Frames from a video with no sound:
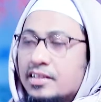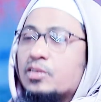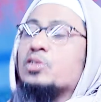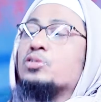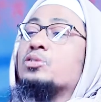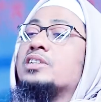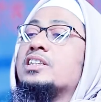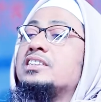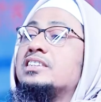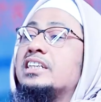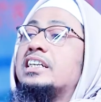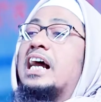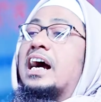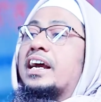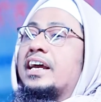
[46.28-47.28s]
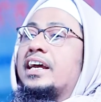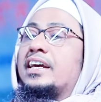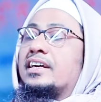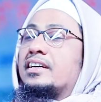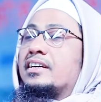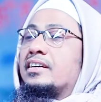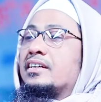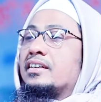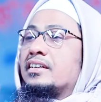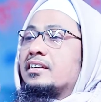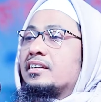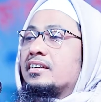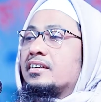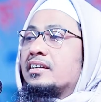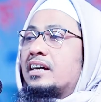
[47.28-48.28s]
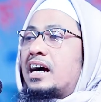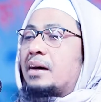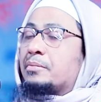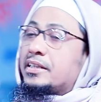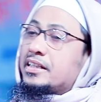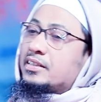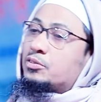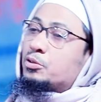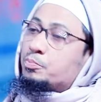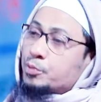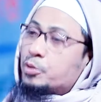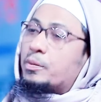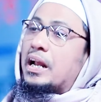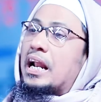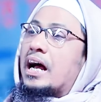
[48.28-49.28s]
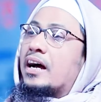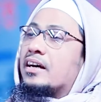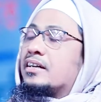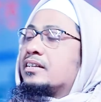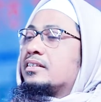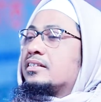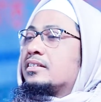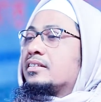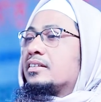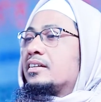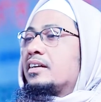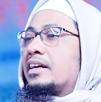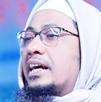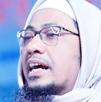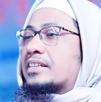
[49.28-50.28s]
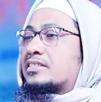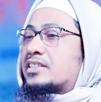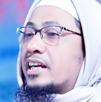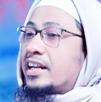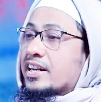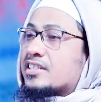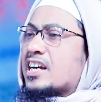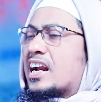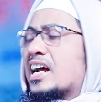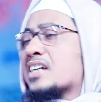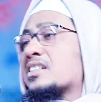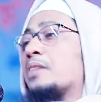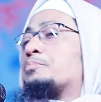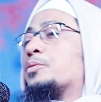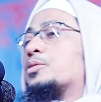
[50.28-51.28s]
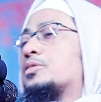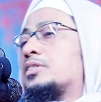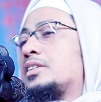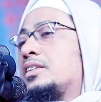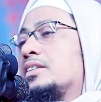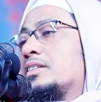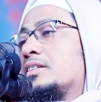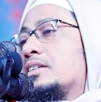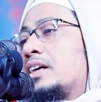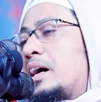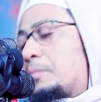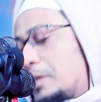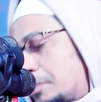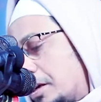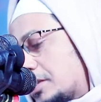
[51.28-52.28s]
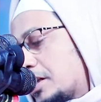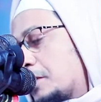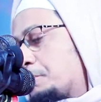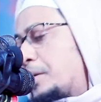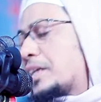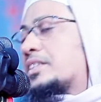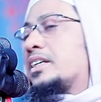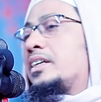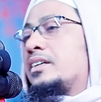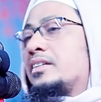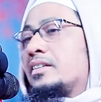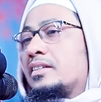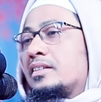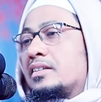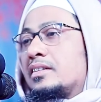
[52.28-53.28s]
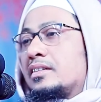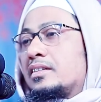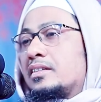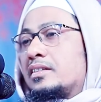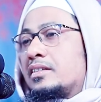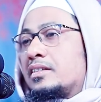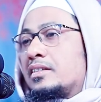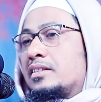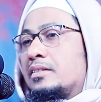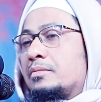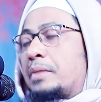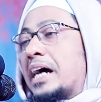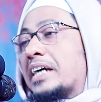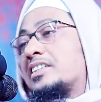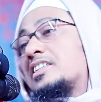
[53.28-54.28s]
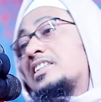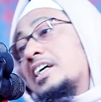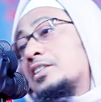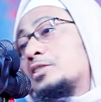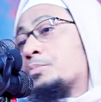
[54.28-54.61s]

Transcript: গত তিন দিন আগে আমি দুপুরবেলা এক ছেলের জানাজা পড়ছি আমার বাসার পাশে বাইশ তেইশ